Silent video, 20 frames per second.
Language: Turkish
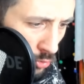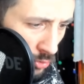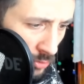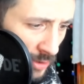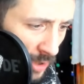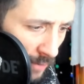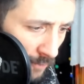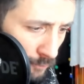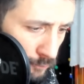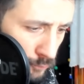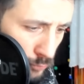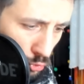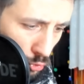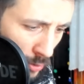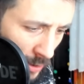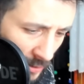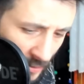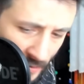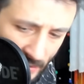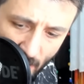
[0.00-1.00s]
Bu oyunda
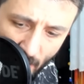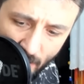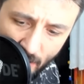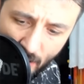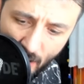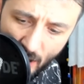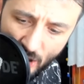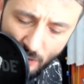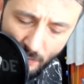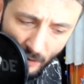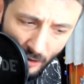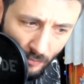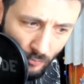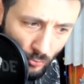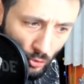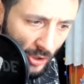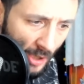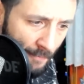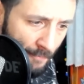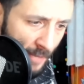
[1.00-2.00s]
sürekli sandık açmalı
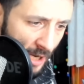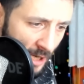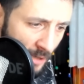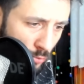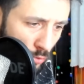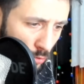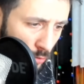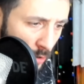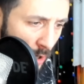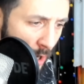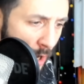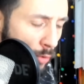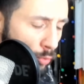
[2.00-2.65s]
mükemmel bu oyun.